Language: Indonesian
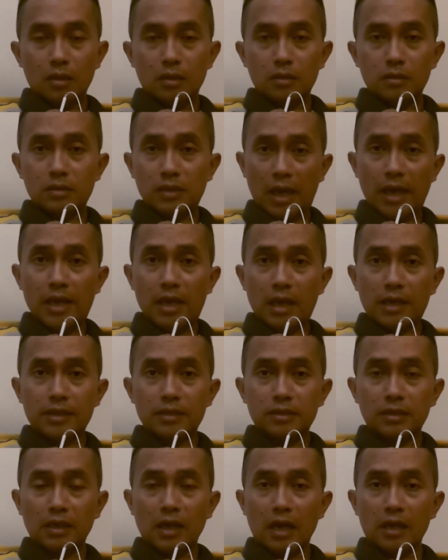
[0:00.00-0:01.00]
saya
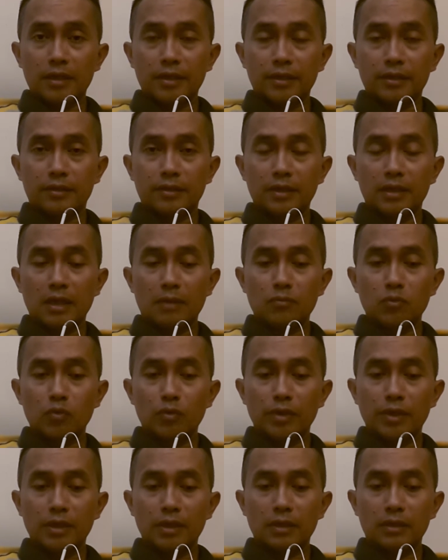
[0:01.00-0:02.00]
yakin sekali tidak
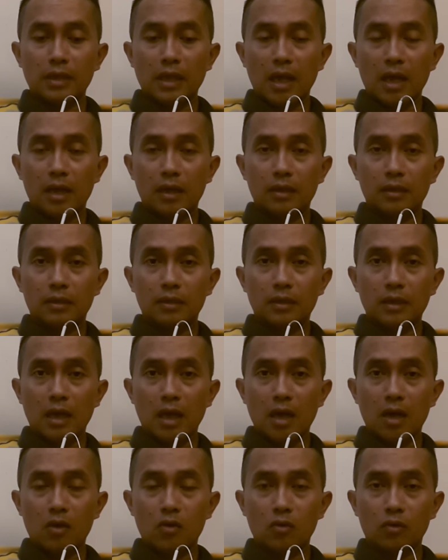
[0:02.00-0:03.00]
mungkinlah
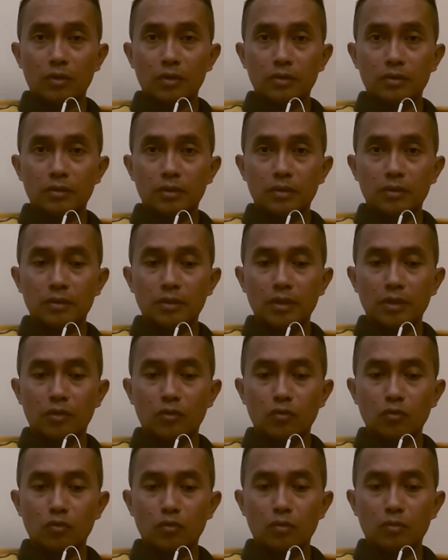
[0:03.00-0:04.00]
Ahok
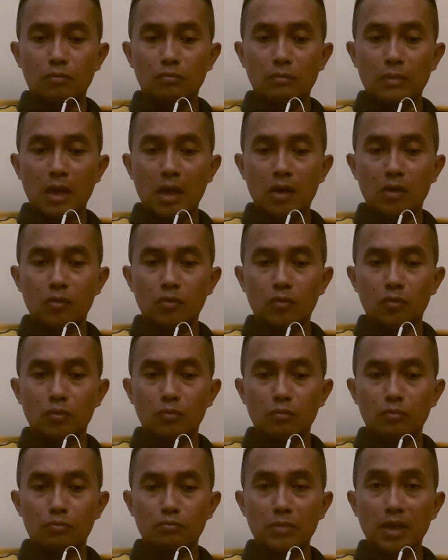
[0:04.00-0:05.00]
itu mau
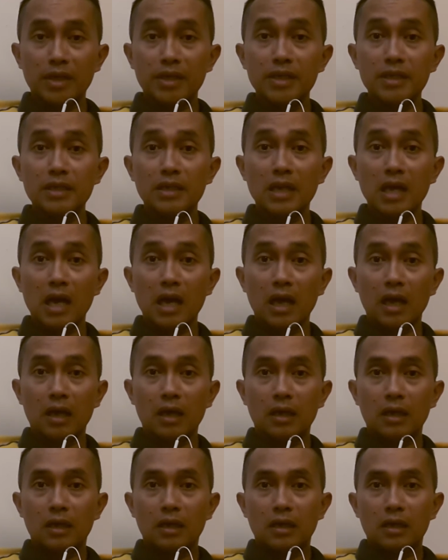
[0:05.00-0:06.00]
menghina
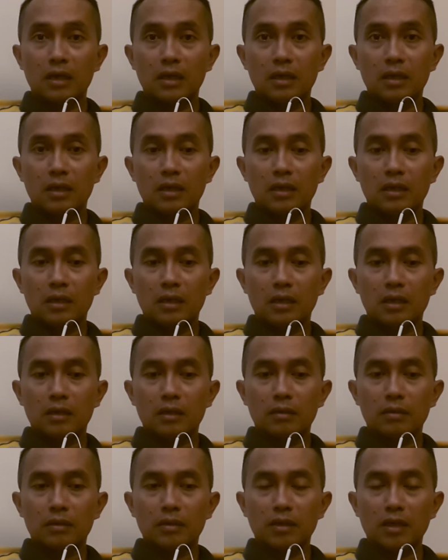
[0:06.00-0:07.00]

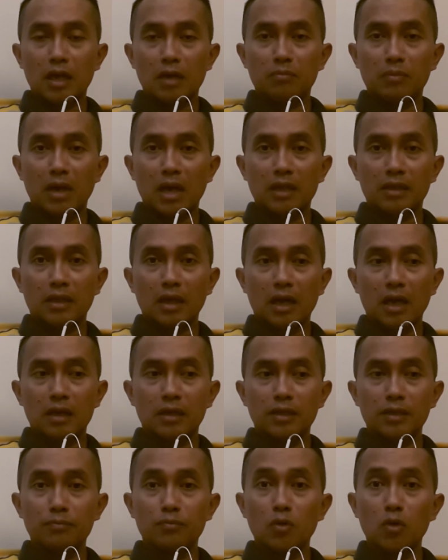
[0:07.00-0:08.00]
dengan
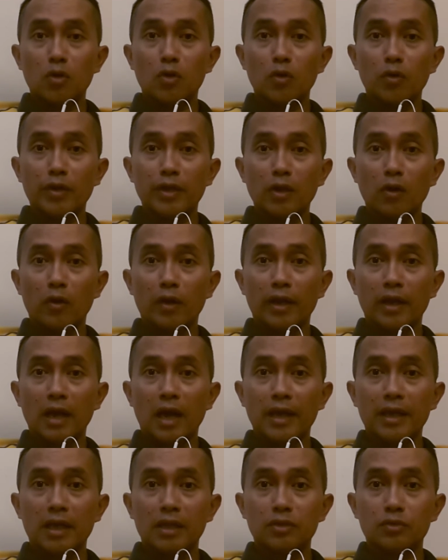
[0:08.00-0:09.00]
mengatakan dibodohi oleh
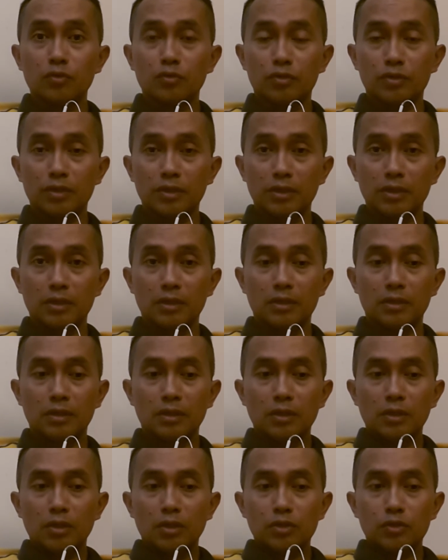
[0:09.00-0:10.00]
ayat suci
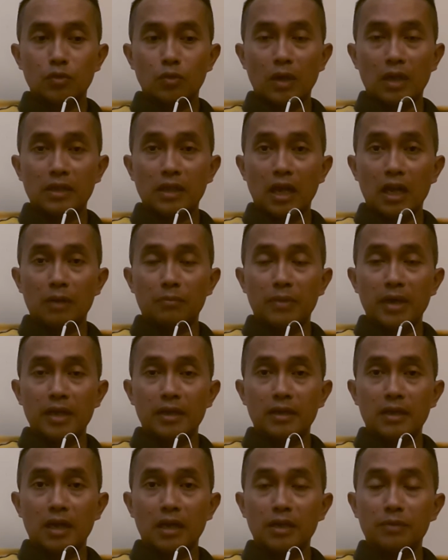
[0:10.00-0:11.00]
surat
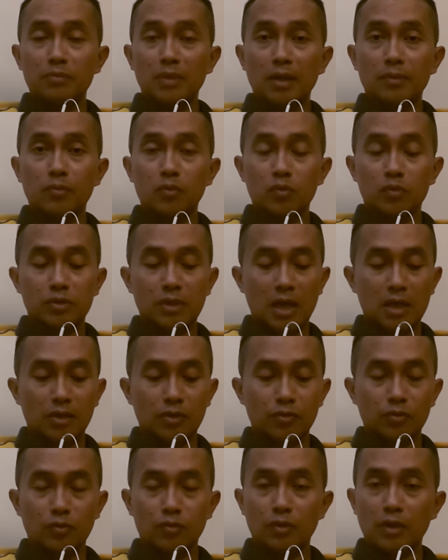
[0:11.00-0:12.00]
Al-Maidah
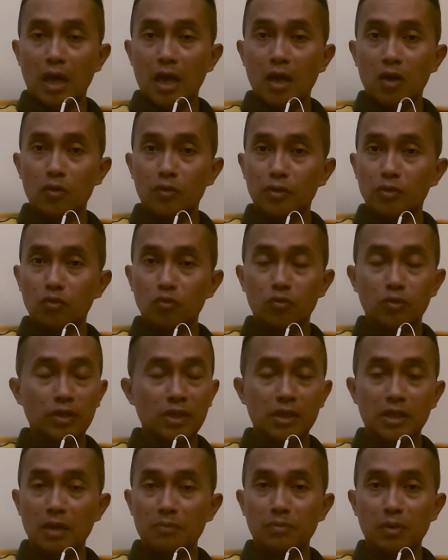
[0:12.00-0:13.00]
51, Ahok itu
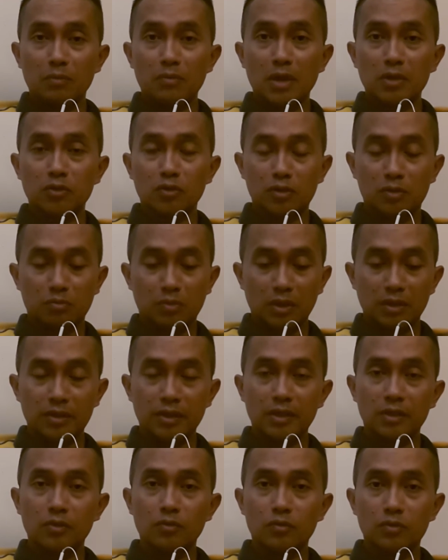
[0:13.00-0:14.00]
tidak bermaksud
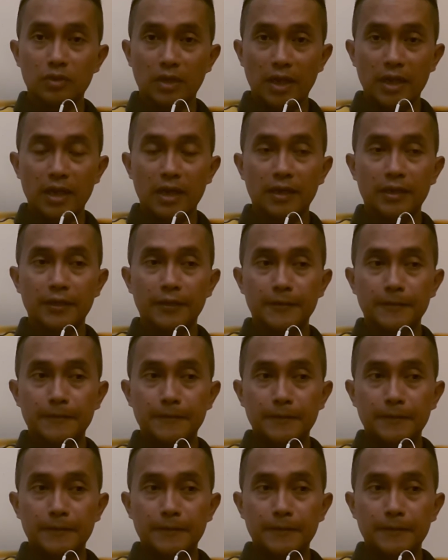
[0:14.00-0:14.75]
seperti itu, saya yakin.